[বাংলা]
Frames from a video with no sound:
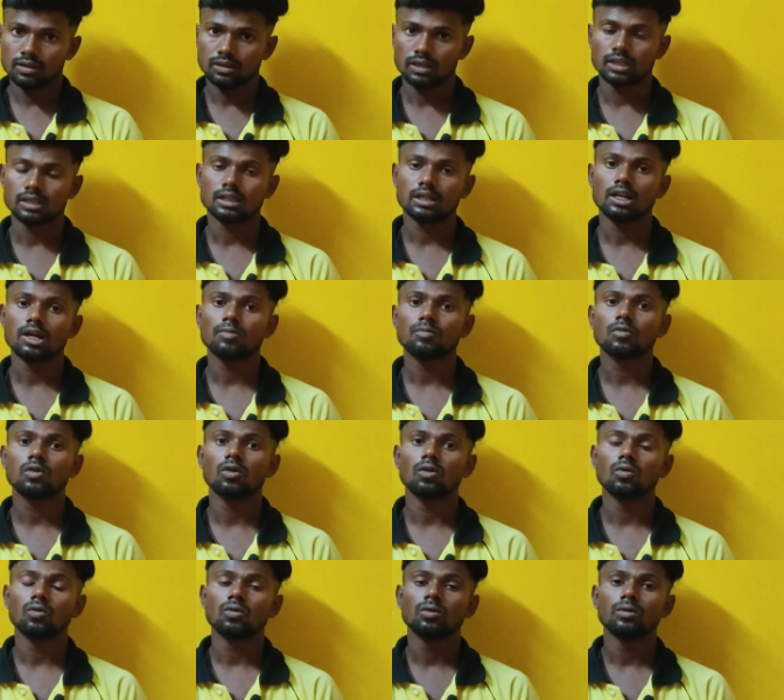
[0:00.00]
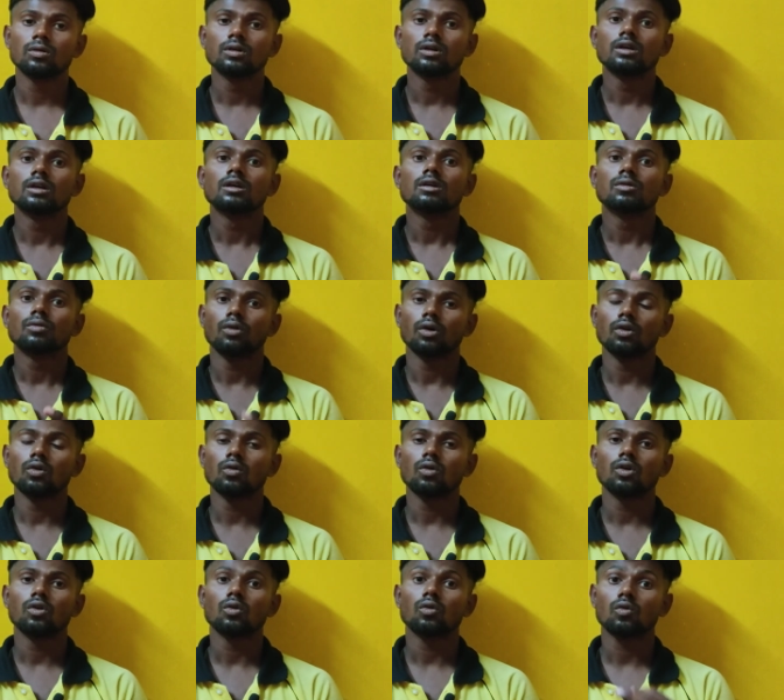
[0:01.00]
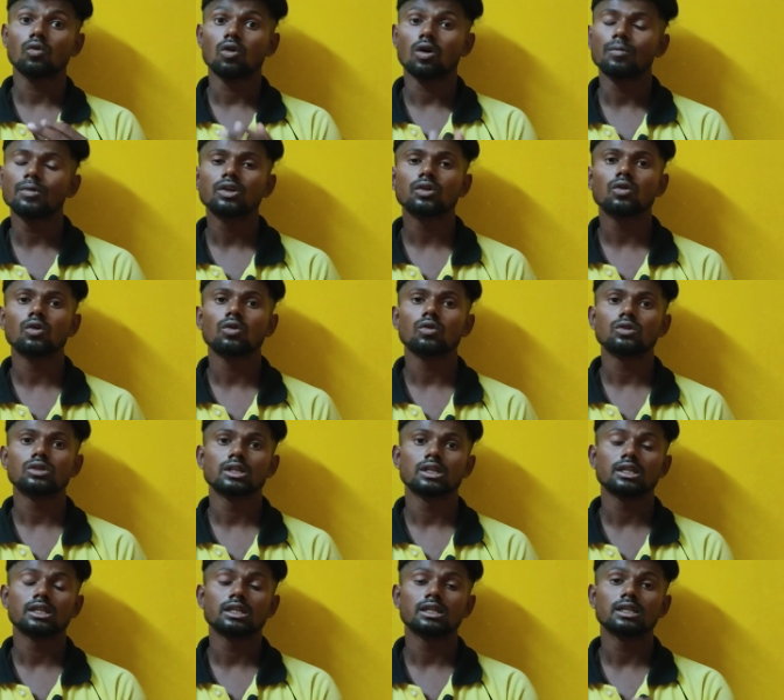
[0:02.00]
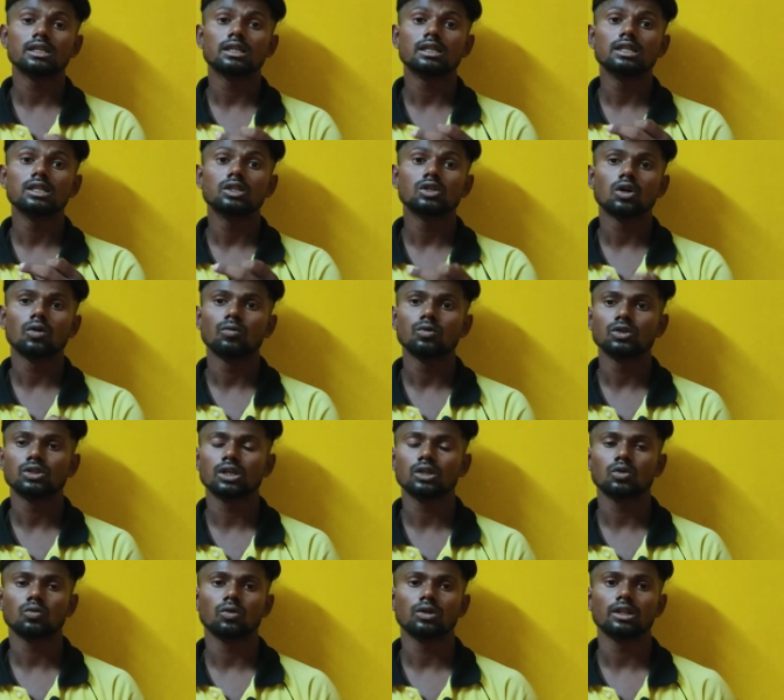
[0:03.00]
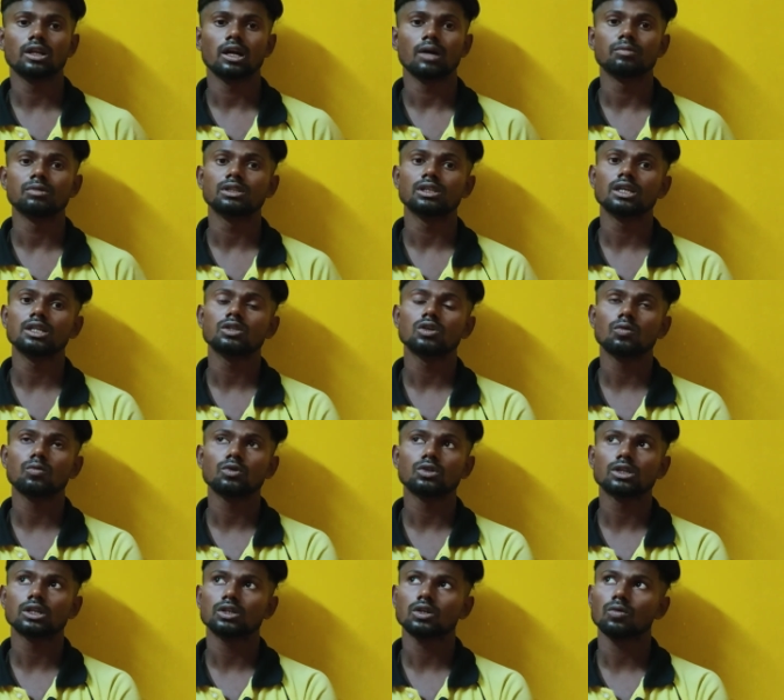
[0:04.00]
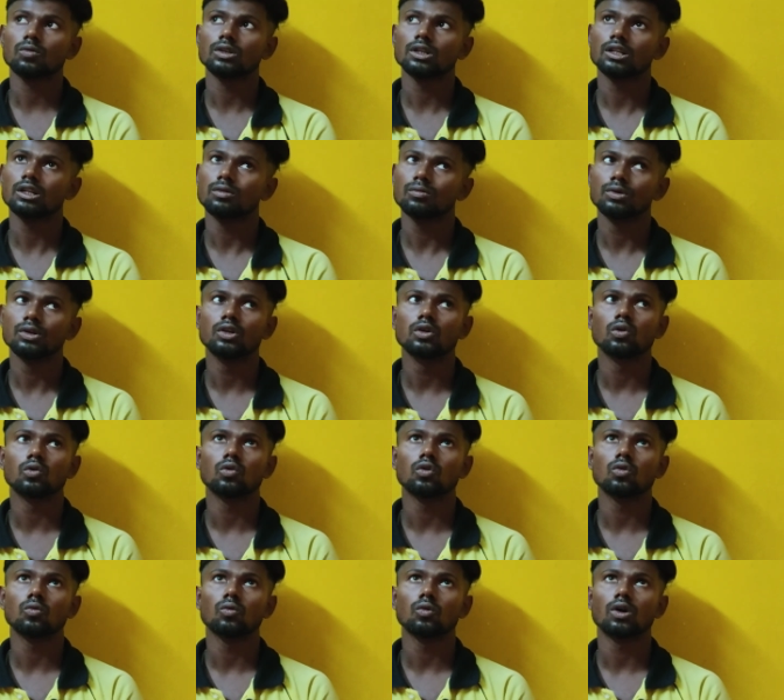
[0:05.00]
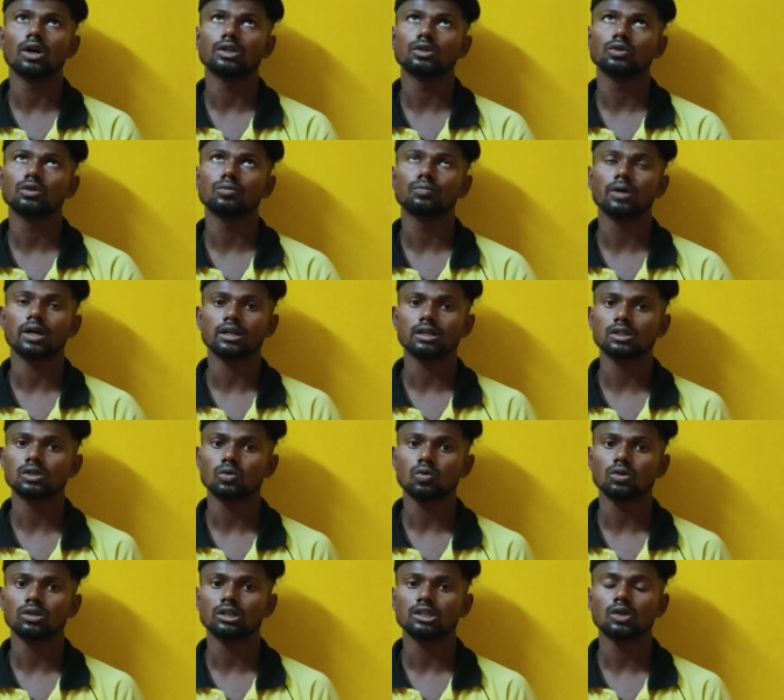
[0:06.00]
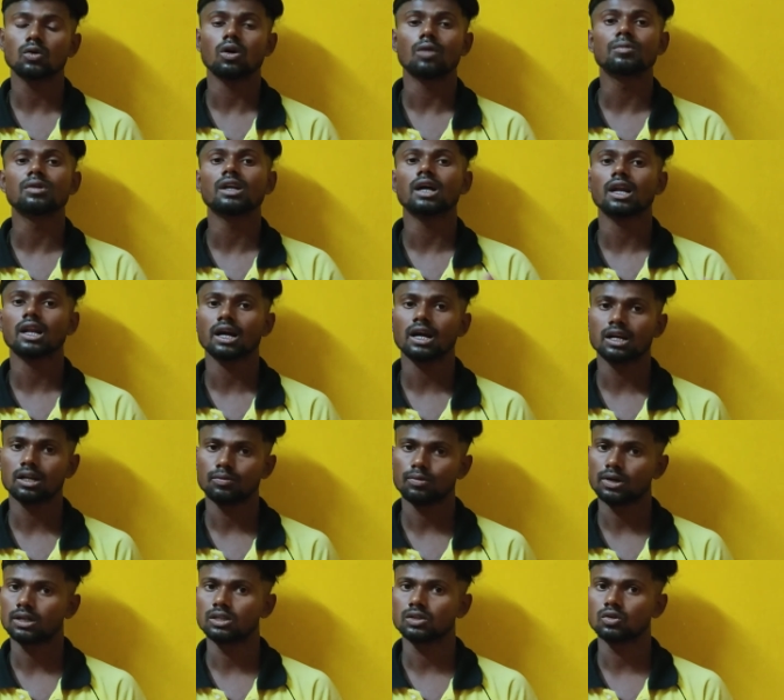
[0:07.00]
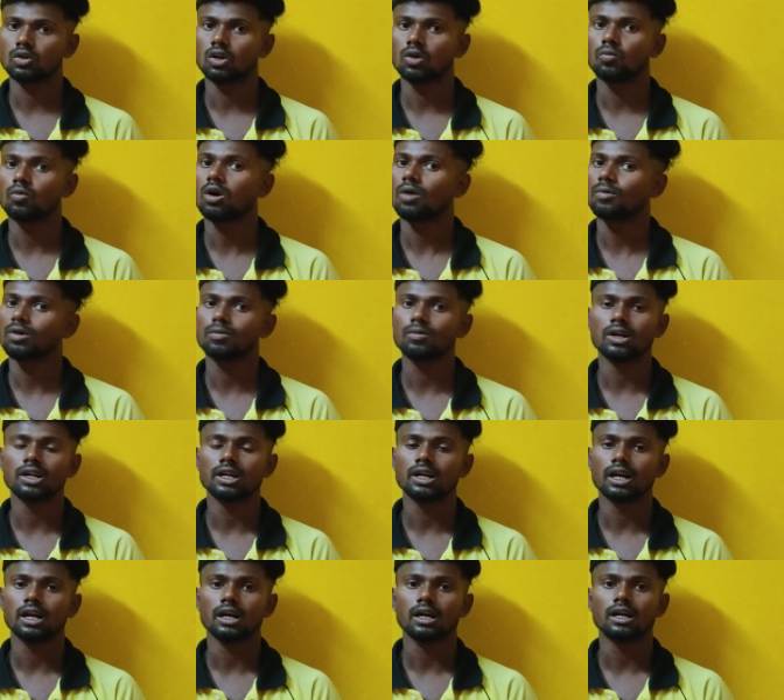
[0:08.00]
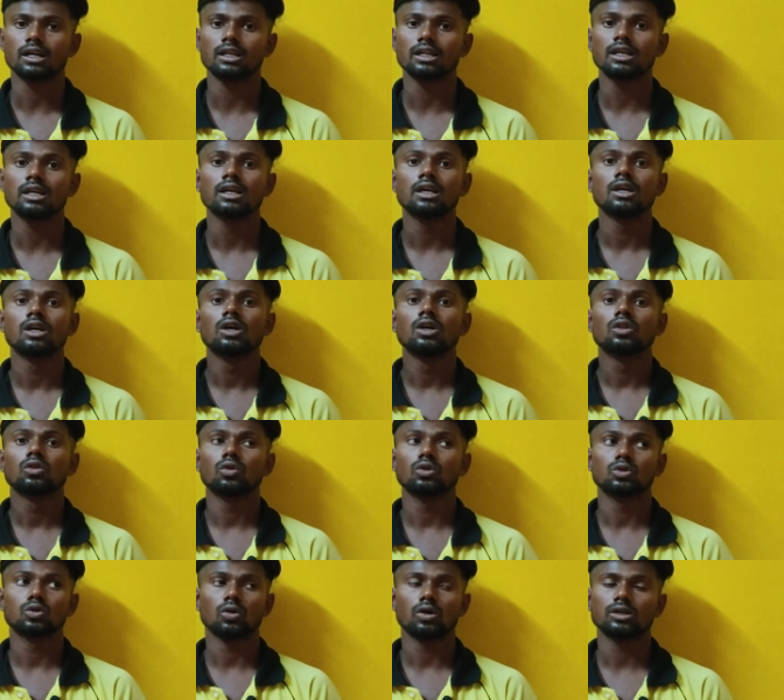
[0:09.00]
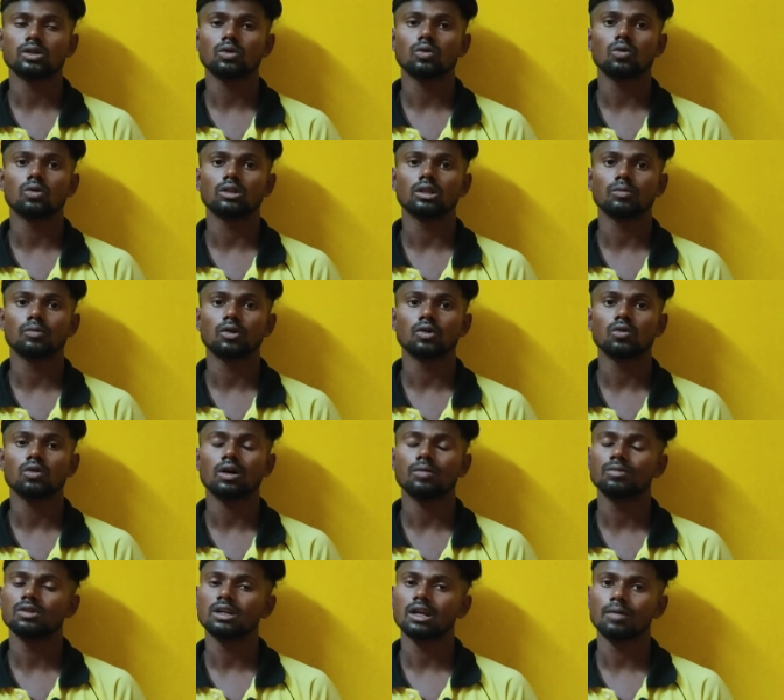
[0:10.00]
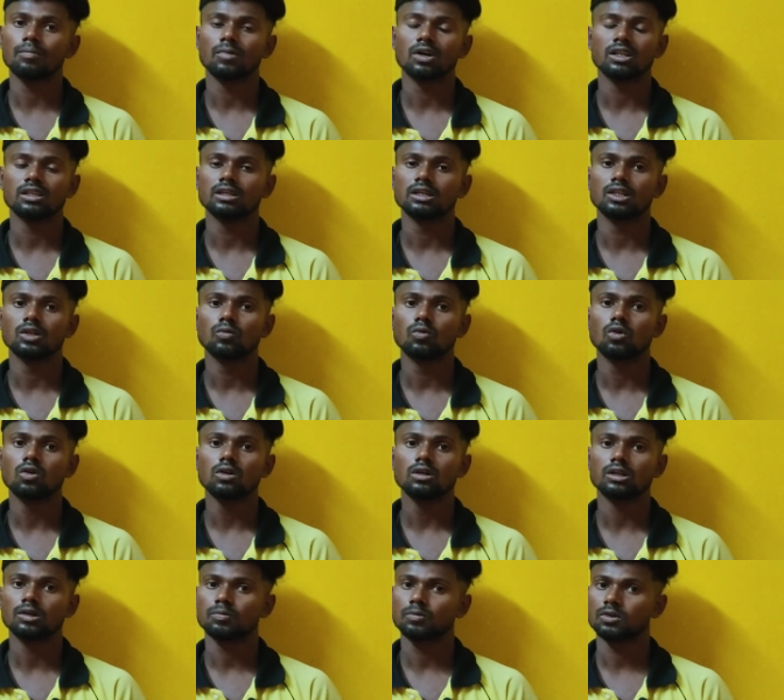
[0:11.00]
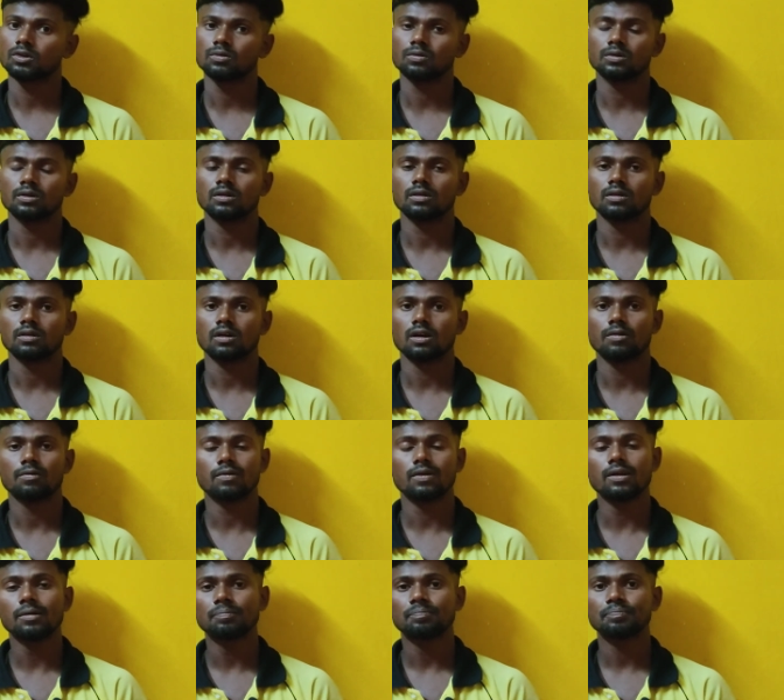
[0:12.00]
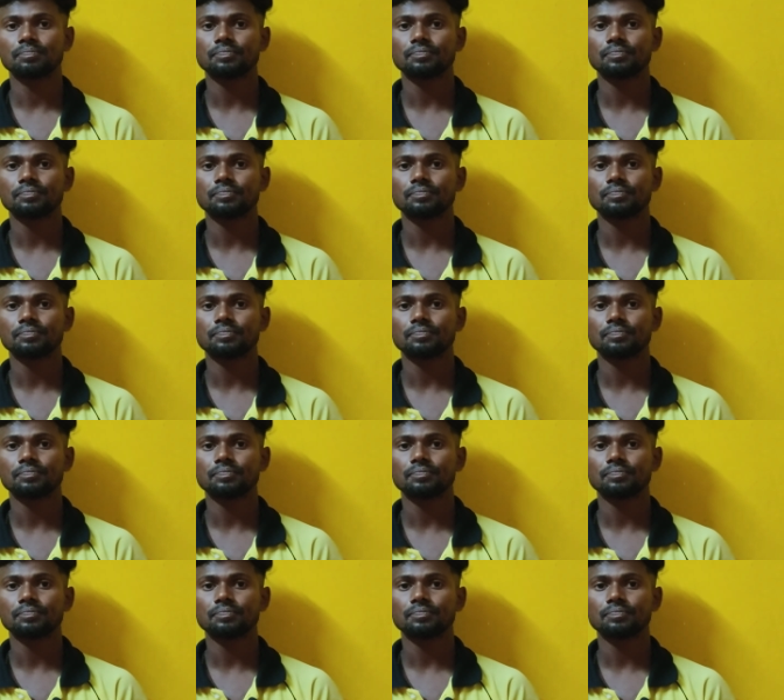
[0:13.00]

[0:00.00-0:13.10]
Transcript: সাবস্ক্রাইব করো ফলো করো কমেন্ট করো যে কি সমস্যা তোমাদের আমি সেই সমস্যা সমাধানের ভিডিও করব আর যদি প্র্যাকটিস করতে চাও আমি রানাঘাটে প্র্যাকটিস করাবো আমার বাড়ি রানাঘাটে তো যোগাযোগ করতে পারো আমি নাম্বার দিয়ে দেবো ডিসক্রিপশনে